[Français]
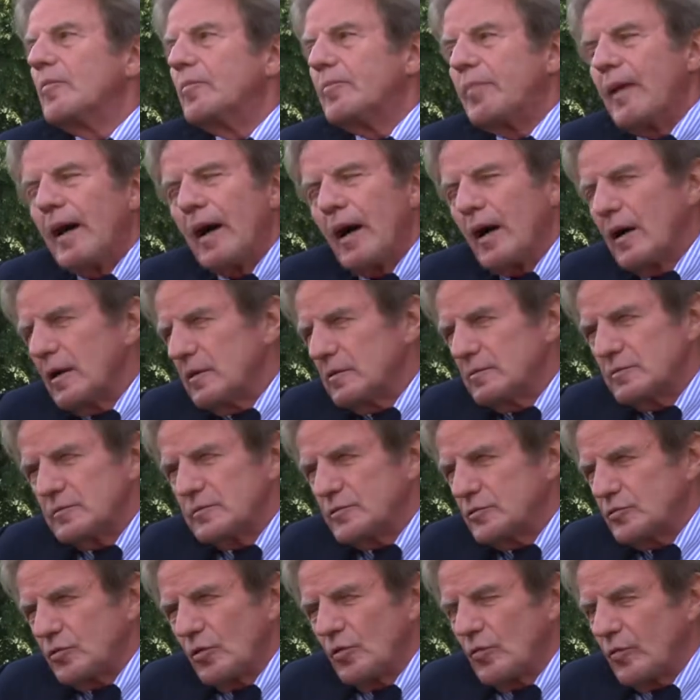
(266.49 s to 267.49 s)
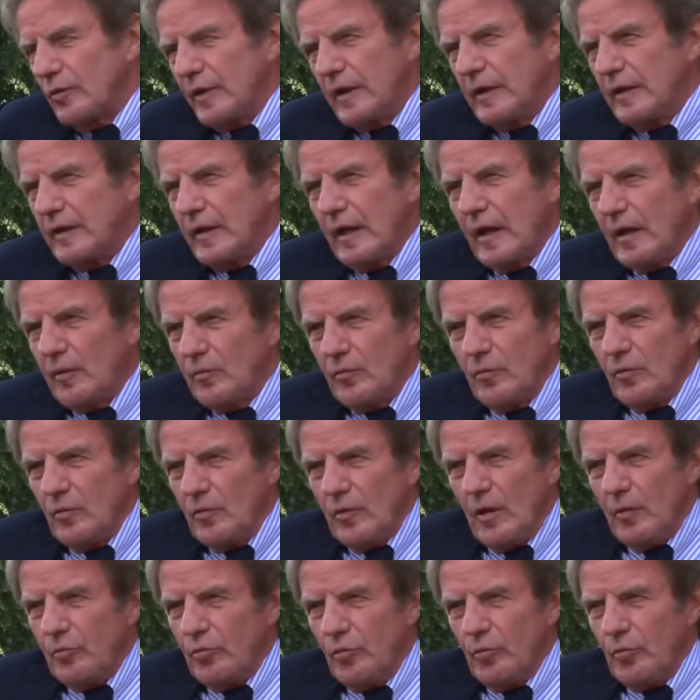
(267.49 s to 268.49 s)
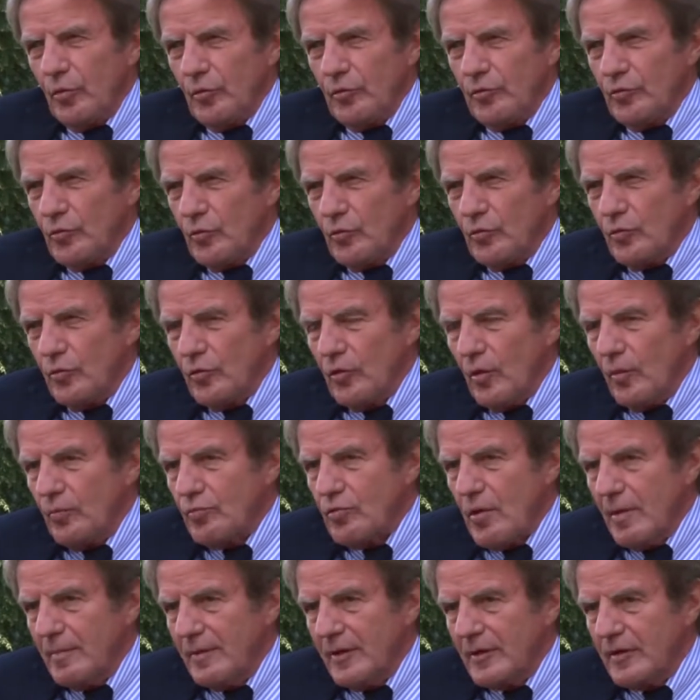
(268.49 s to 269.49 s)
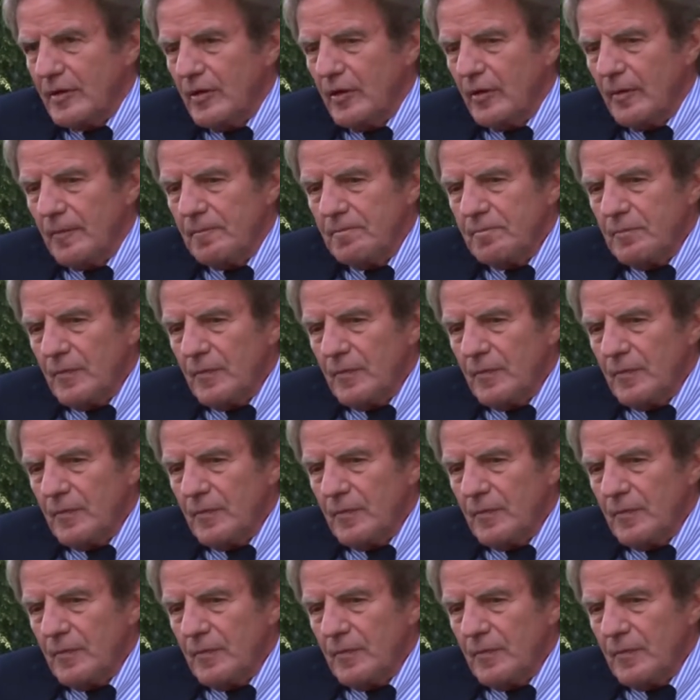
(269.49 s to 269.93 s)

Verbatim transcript: pas selon les termes un peu brutaux qu'on emploie maintenant.